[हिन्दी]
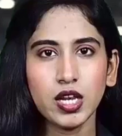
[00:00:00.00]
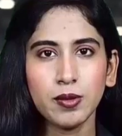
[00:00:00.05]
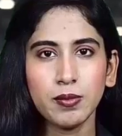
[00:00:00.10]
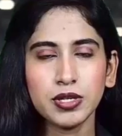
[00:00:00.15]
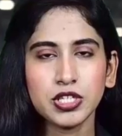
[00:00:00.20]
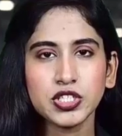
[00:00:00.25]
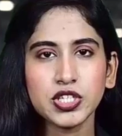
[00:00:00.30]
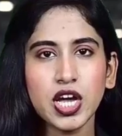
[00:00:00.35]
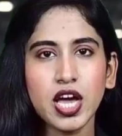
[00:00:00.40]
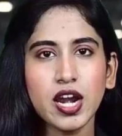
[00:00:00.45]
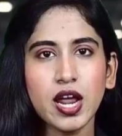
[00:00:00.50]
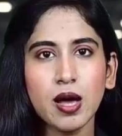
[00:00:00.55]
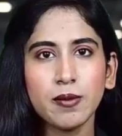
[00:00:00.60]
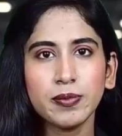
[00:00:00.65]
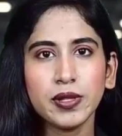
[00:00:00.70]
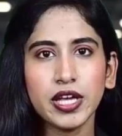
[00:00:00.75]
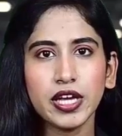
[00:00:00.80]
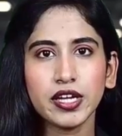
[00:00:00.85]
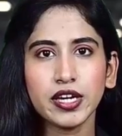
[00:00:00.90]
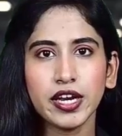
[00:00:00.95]
नमस्कार
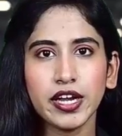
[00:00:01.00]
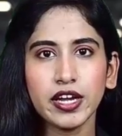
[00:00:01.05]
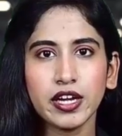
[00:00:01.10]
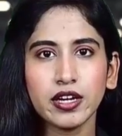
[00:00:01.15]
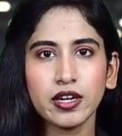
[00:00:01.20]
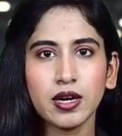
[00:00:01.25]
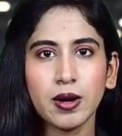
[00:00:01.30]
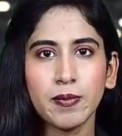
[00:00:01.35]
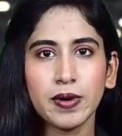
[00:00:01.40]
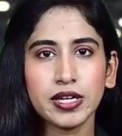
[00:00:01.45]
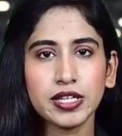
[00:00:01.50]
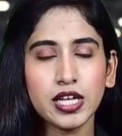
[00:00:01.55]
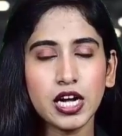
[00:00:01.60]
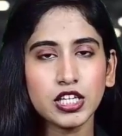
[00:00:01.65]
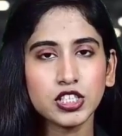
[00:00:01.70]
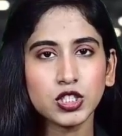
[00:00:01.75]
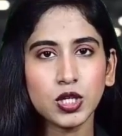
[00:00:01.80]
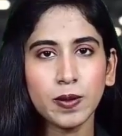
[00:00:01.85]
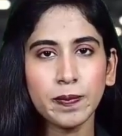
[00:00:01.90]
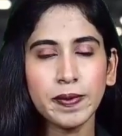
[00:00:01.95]
आप देख रहे हैं
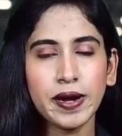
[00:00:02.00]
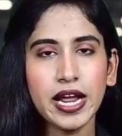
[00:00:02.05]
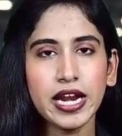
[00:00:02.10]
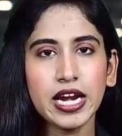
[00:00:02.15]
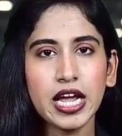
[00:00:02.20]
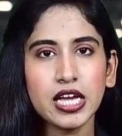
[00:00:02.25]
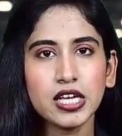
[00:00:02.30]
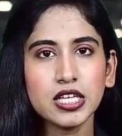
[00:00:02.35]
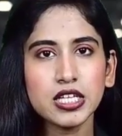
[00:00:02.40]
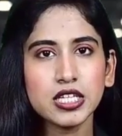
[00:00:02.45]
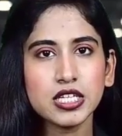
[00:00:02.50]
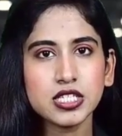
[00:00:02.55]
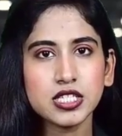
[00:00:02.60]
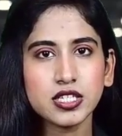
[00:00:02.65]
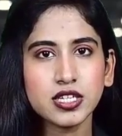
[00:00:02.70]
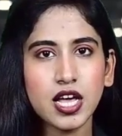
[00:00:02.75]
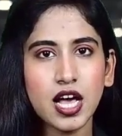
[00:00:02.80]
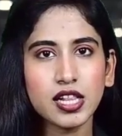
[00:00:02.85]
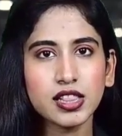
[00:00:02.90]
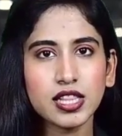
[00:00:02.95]
खबरदार टॉप टेन आइए
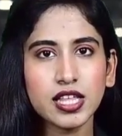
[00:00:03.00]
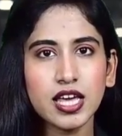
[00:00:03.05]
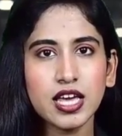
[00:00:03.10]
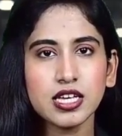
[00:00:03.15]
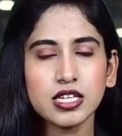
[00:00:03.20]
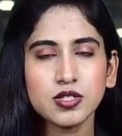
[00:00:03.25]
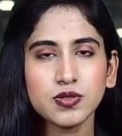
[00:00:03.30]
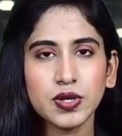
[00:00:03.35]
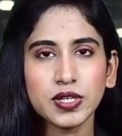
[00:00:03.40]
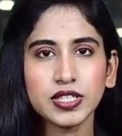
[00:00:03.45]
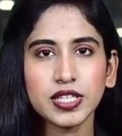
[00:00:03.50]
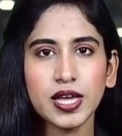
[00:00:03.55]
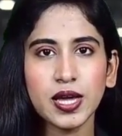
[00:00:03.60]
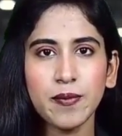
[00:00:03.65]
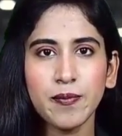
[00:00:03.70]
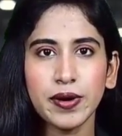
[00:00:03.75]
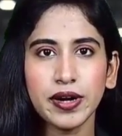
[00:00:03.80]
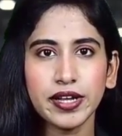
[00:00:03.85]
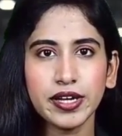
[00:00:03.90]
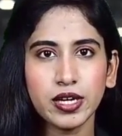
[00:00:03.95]
नजर डालते हैं इस वक्त
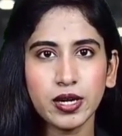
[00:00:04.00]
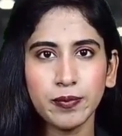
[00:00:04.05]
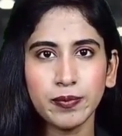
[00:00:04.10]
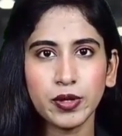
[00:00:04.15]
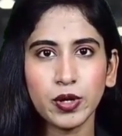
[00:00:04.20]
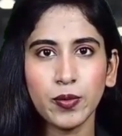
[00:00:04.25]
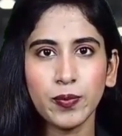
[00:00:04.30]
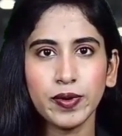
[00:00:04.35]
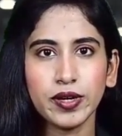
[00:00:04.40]
की बड़ी खबरों